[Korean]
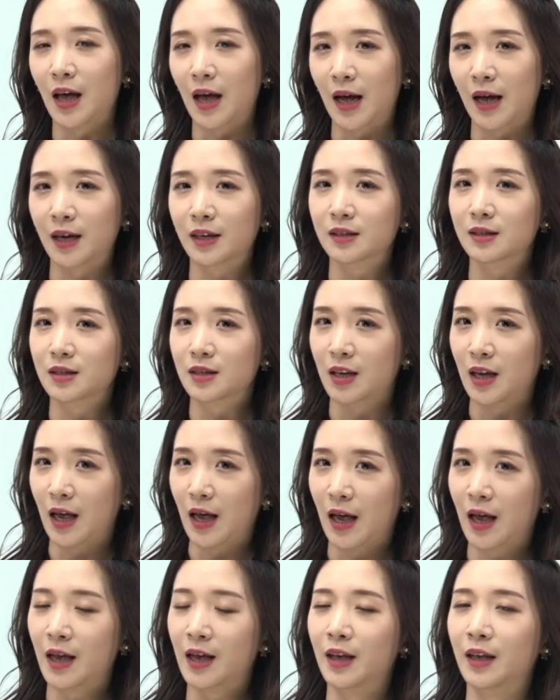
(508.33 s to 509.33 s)
act
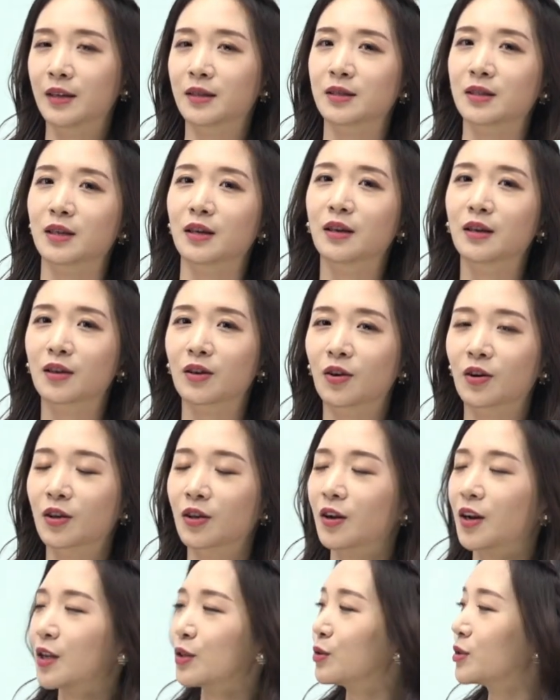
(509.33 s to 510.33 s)
as
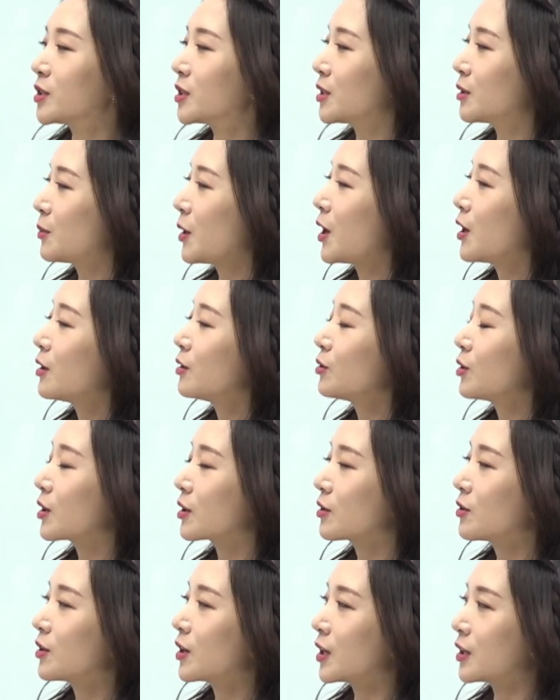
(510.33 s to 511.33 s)
연결해 주시면 될
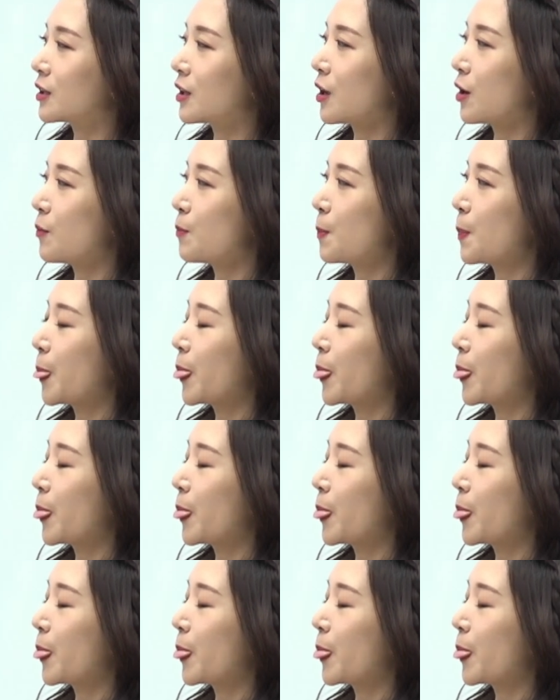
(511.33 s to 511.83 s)
것 같아요.